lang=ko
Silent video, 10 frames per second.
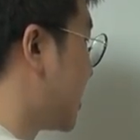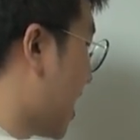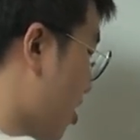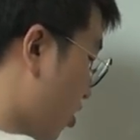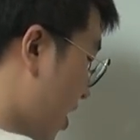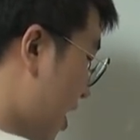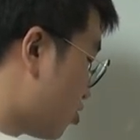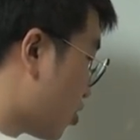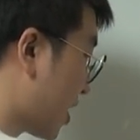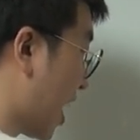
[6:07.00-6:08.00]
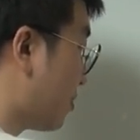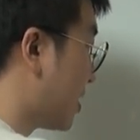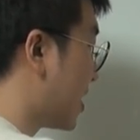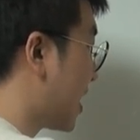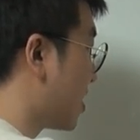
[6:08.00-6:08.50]
자 여기에 해수가 개입이
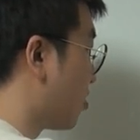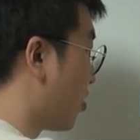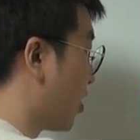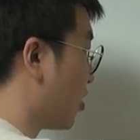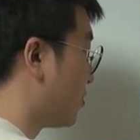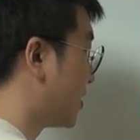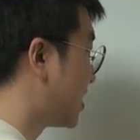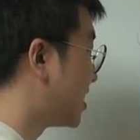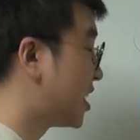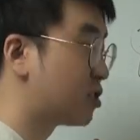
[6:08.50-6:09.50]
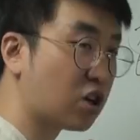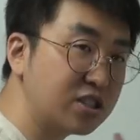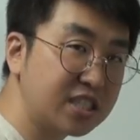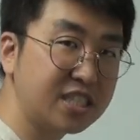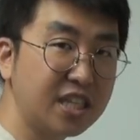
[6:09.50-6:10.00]
된다는 거예요
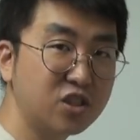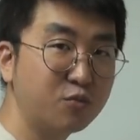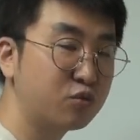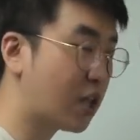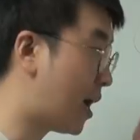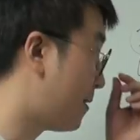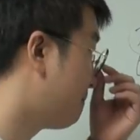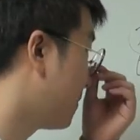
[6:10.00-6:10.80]
지지의전지지의 전부 다